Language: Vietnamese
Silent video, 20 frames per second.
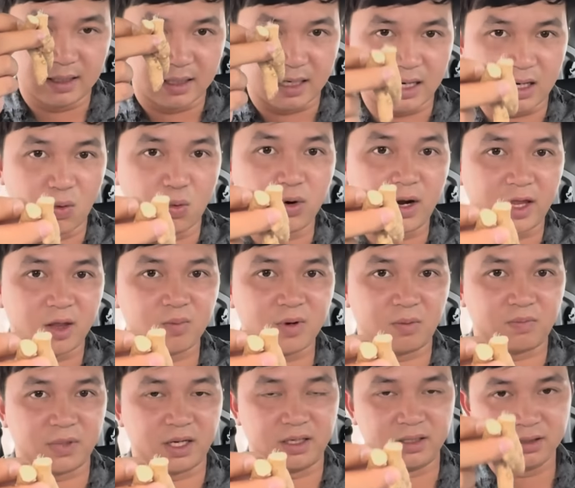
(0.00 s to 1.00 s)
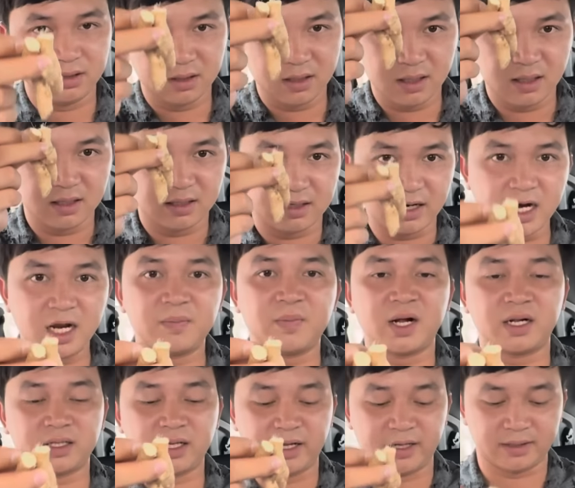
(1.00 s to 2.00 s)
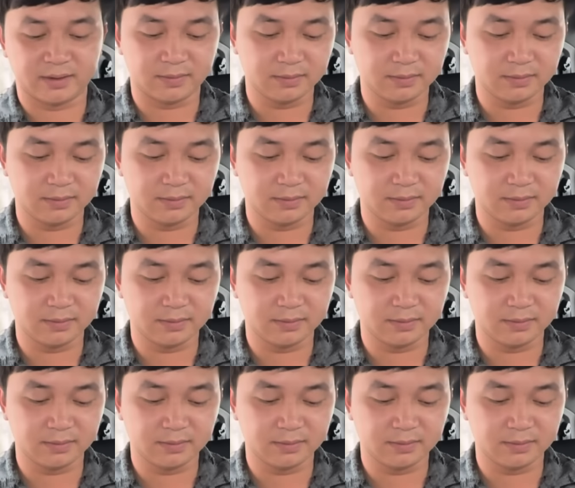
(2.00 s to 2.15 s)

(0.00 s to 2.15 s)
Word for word: cái cụ nghệ giống độc này rất là mất tiền